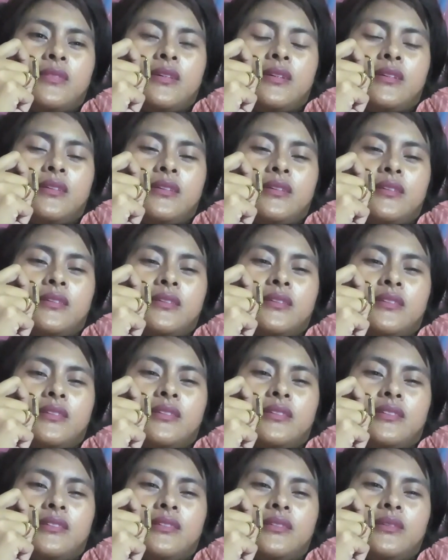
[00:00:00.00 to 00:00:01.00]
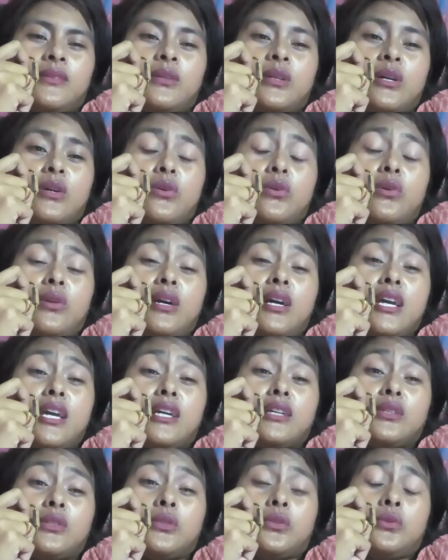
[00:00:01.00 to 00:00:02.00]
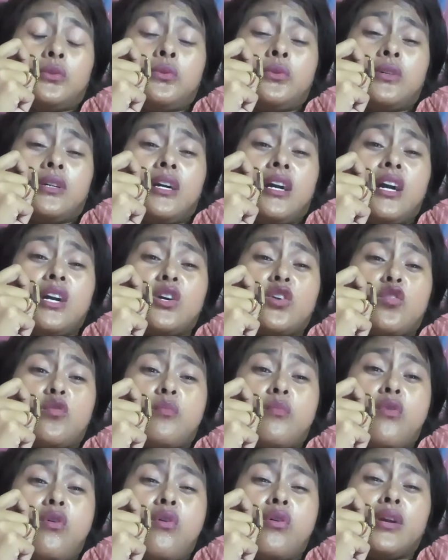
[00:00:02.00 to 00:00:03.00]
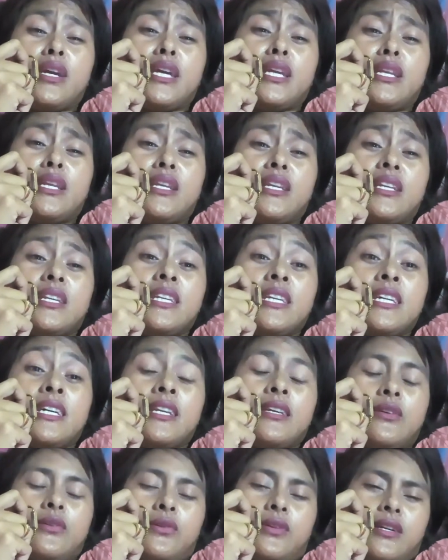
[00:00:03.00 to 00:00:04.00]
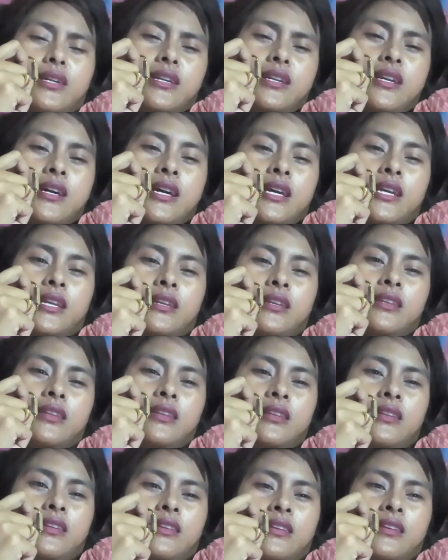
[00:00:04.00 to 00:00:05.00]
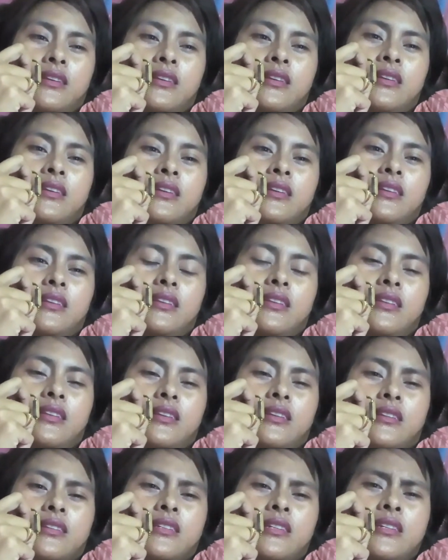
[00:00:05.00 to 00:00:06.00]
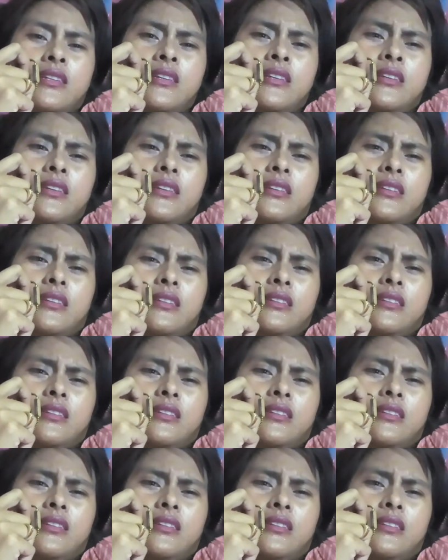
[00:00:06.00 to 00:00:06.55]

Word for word: orang-orang uh, orang -orang yang suka ngomongin diri orang lain. Nah, jadi